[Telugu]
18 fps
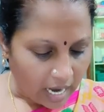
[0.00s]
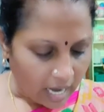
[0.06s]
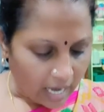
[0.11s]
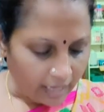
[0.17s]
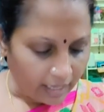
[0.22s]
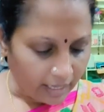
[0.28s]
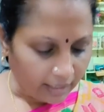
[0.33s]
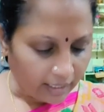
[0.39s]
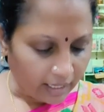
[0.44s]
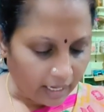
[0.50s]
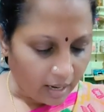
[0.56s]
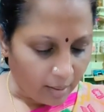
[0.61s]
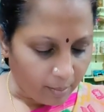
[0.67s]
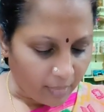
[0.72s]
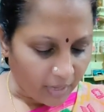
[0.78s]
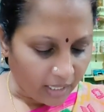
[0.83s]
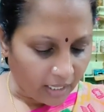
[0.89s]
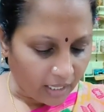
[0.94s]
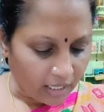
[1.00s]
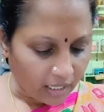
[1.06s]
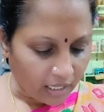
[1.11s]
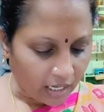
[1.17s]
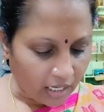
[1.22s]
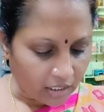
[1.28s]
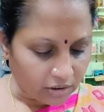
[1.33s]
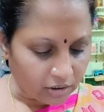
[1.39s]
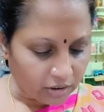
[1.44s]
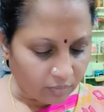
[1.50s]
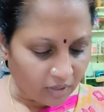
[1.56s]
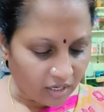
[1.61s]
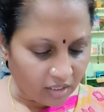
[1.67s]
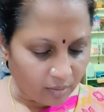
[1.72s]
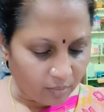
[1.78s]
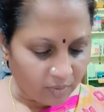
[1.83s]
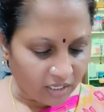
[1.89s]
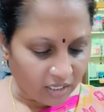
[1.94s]
అలాగే అమ్మ నాన్నల
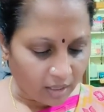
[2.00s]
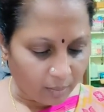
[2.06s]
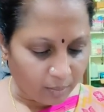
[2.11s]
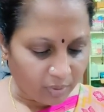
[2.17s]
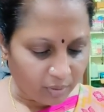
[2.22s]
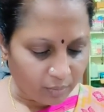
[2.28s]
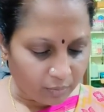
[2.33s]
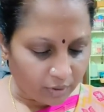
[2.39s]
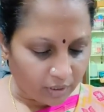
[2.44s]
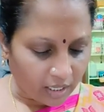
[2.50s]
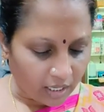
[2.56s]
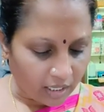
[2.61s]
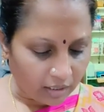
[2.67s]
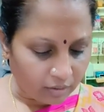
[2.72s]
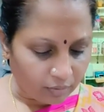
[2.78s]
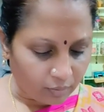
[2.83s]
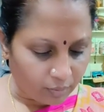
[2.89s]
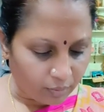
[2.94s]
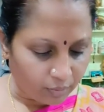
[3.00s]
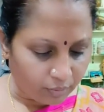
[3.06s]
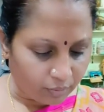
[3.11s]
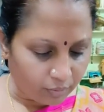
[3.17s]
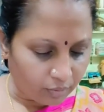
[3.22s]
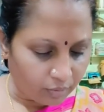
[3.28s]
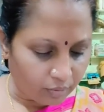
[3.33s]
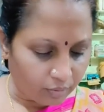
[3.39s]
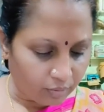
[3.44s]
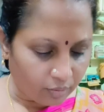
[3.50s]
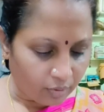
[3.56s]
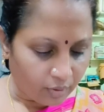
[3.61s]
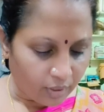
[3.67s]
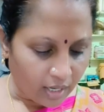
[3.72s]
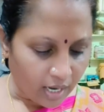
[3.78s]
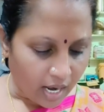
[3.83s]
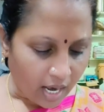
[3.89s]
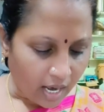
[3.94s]
ఆశీర్వాదం మీకు ఎప్పుడు ఉండాలని కోరుకుంటూ
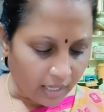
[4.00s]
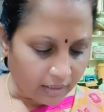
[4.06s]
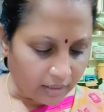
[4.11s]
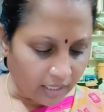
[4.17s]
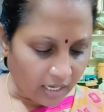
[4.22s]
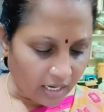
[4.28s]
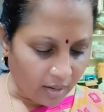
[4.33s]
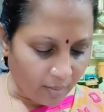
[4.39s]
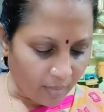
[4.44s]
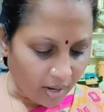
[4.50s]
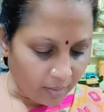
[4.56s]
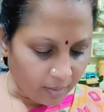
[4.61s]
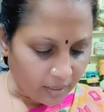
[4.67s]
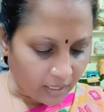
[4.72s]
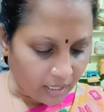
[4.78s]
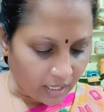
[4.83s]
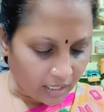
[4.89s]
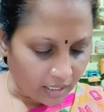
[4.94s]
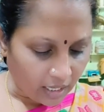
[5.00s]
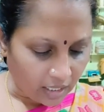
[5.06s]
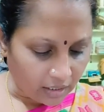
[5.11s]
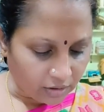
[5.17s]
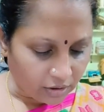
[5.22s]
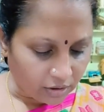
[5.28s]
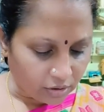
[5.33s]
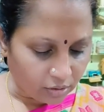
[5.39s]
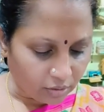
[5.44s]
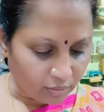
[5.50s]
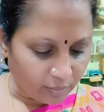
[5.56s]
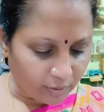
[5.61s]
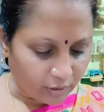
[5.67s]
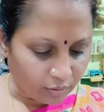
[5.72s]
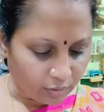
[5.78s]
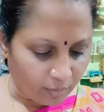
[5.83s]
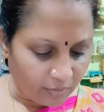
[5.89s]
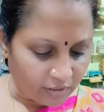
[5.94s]
అత్తయ్య మామయ్య గారి ఆశీస్సులు మీ
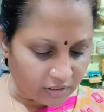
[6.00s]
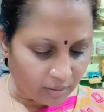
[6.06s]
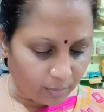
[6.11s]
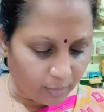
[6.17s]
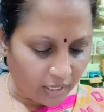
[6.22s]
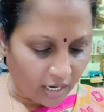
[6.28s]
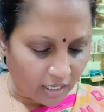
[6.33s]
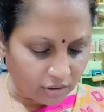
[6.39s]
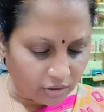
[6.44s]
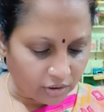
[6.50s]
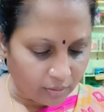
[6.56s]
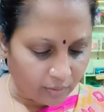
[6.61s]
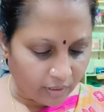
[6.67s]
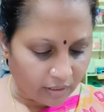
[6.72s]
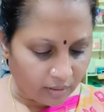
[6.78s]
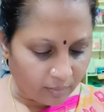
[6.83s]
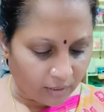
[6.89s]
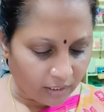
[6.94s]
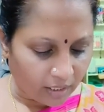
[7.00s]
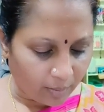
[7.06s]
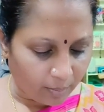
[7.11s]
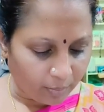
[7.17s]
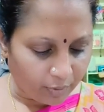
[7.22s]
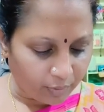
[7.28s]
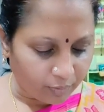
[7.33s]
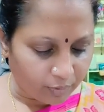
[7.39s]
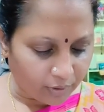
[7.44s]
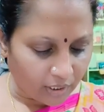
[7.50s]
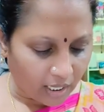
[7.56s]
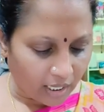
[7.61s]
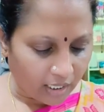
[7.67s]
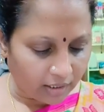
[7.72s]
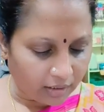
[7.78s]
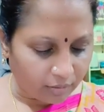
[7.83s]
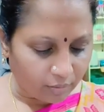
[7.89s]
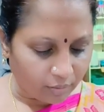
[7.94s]
కుటుంబ సభ్యుల ఆశీర్వాదం మీకు ఎప్పుడు
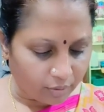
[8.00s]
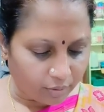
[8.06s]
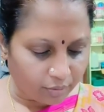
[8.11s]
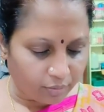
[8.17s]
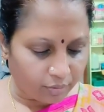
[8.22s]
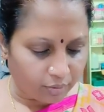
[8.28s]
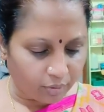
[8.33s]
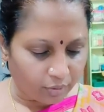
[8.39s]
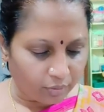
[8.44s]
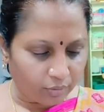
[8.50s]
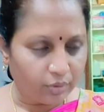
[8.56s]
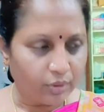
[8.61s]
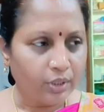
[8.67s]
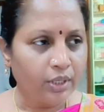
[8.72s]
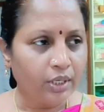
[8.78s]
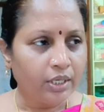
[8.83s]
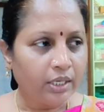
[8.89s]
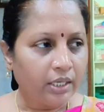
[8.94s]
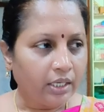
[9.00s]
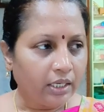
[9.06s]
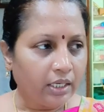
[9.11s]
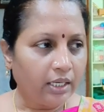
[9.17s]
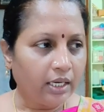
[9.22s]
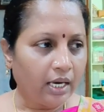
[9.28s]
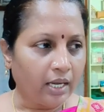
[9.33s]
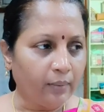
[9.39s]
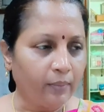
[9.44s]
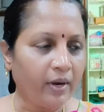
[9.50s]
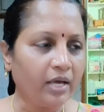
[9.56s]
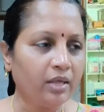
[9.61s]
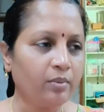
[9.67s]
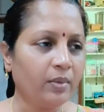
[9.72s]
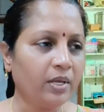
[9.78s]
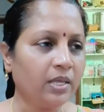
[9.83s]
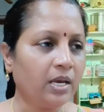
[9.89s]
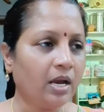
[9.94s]
ఉండాలని కోరుకుంటూ ఈ అరవై
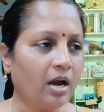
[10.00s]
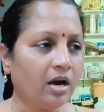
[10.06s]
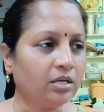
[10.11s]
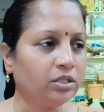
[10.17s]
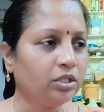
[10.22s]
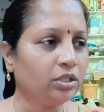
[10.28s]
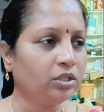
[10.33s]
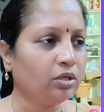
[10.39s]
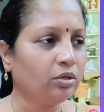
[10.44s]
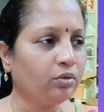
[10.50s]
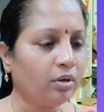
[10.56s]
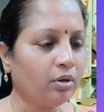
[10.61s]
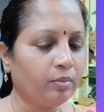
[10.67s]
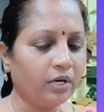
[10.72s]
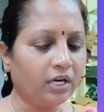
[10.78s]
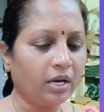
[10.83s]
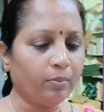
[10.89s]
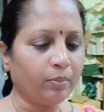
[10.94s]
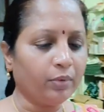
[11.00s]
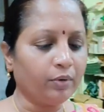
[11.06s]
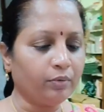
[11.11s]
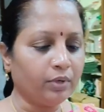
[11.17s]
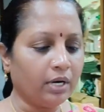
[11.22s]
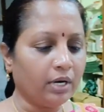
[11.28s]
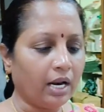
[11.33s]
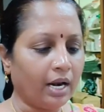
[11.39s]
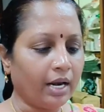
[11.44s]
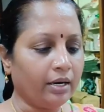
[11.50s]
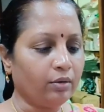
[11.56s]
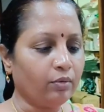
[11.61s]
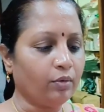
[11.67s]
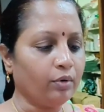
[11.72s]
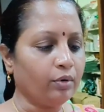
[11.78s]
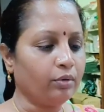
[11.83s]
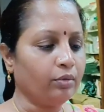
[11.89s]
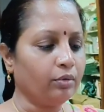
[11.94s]
ఐదు మంది ఆశీస్సులు కూడా మీకు ఎప్పుడు ఉండాలని
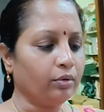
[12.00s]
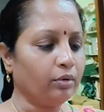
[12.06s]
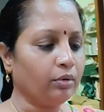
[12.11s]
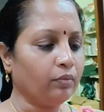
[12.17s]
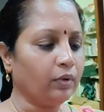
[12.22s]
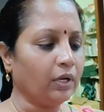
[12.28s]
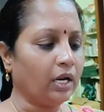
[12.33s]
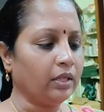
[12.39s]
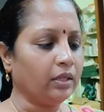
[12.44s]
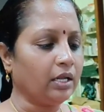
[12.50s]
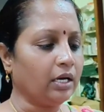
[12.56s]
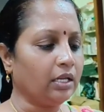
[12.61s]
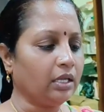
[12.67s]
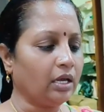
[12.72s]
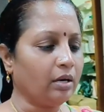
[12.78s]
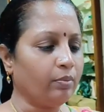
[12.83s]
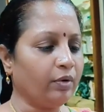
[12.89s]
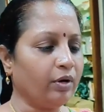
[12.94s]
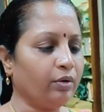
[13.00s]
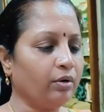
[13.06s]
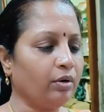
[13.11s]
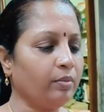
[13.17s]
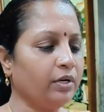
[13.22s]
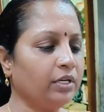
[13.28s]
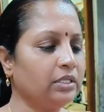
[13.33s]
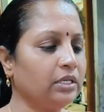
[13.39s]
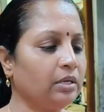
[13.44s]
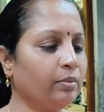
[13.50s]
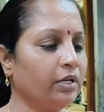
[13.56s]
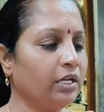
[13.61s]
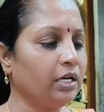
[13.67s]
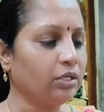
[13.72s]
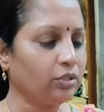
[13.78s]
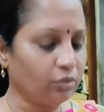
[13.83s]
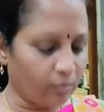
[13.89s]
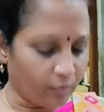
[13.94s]
కోరుకుంటూ వీరందరి తరఫున కూడా మీకు
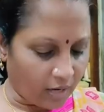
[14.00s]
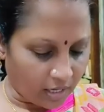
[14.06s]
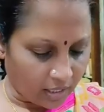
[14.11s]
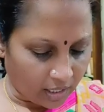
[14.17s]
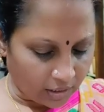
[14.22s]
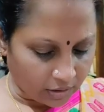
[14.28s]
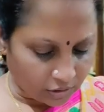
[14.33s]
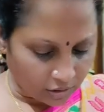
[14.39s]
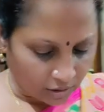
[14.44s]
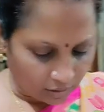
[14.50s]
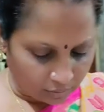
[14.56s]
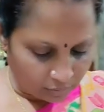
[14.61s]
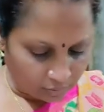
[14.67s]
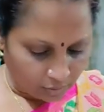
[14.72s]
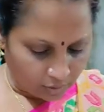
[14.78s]
జన్మదిన శుభాకాంక్షలు